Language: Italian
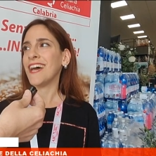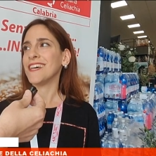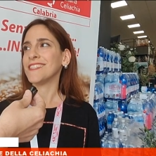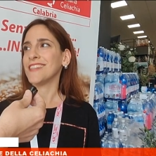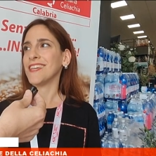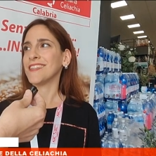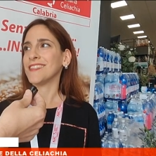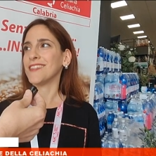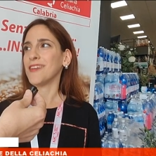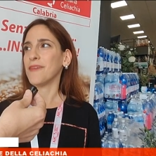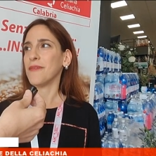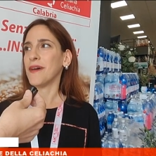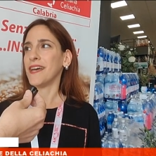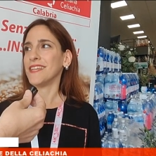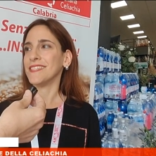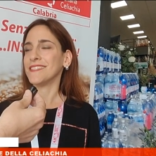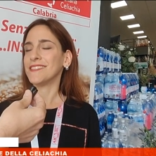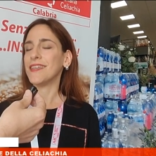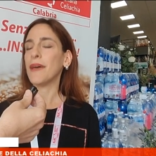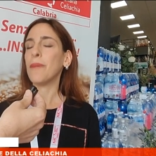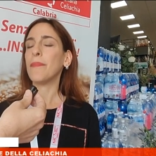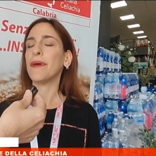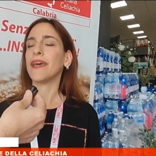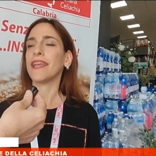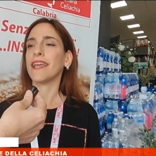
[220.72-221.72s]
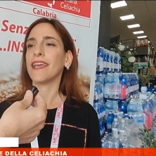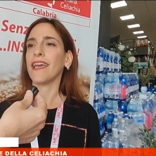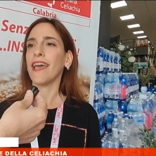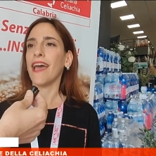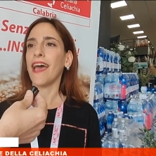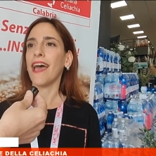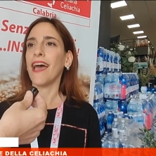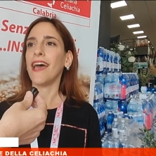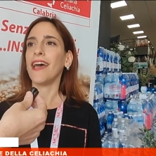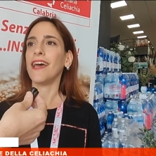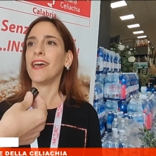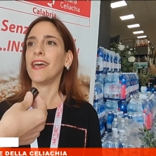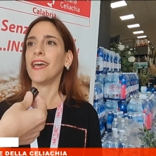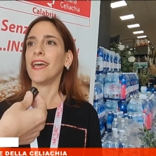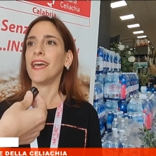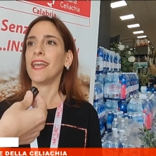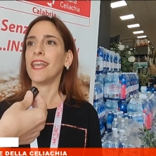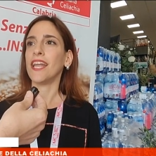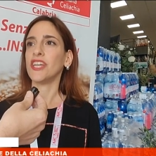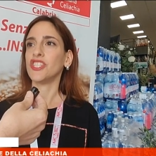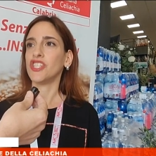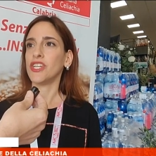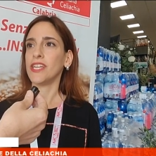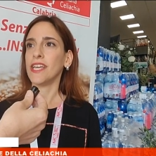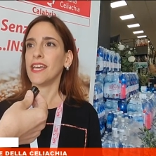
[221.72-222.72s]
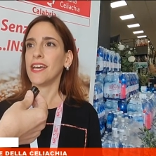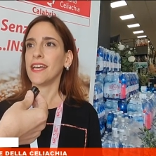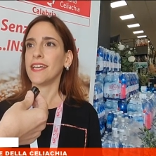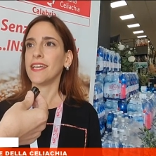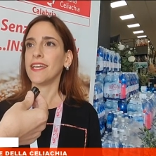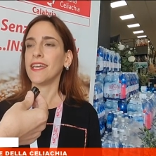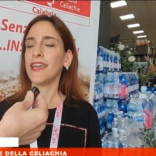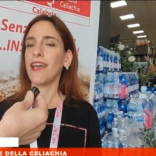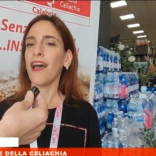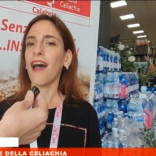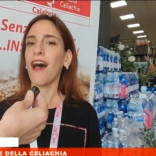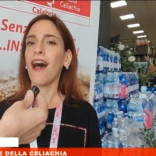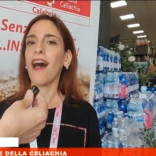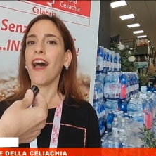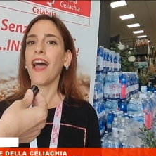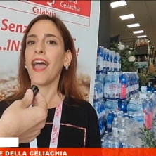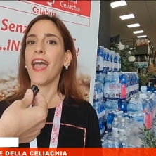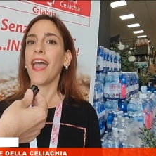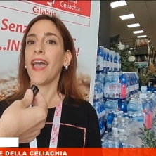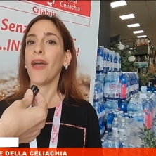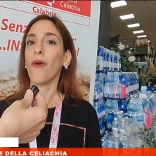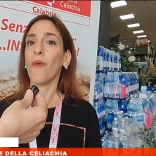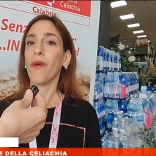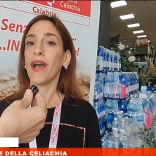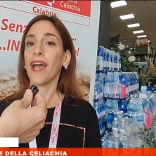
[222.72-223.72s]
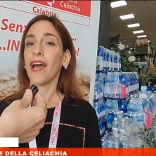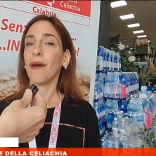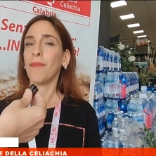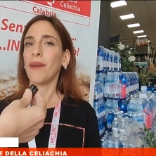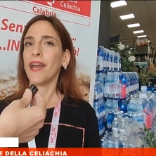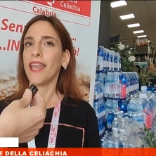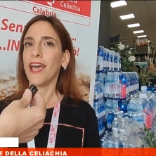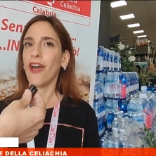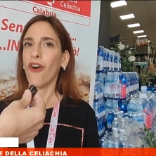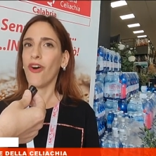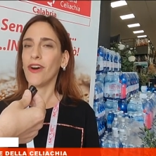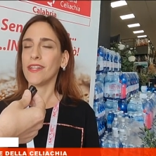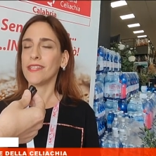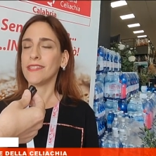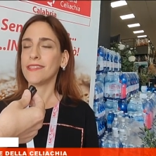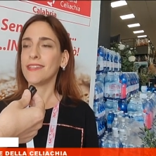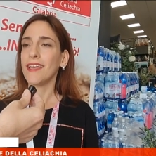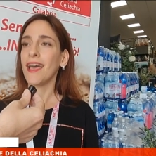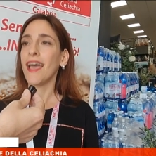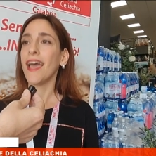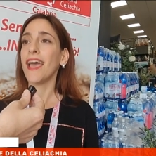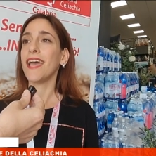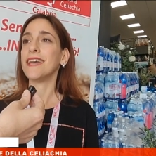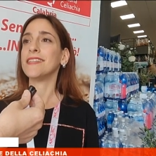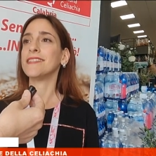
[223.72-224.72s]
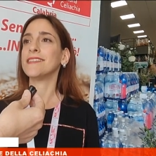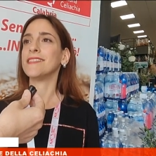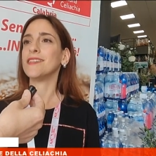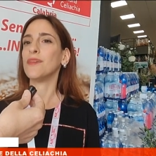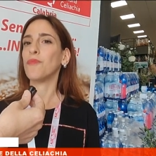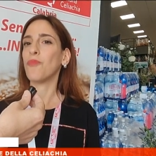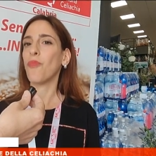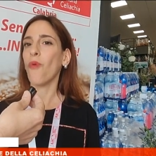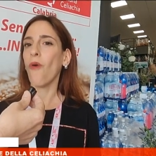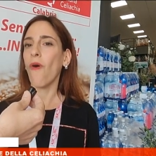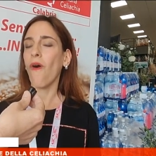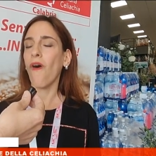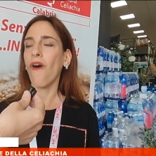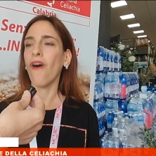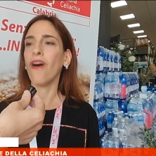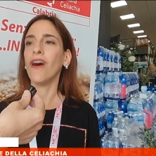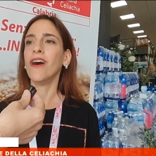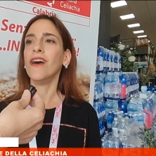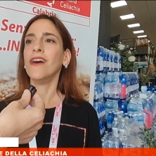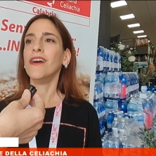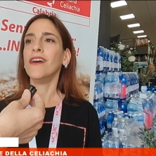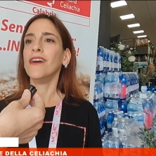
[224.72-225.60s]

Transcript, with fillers: Esattamente, perché eh, la celiachia è un camaleonte e si può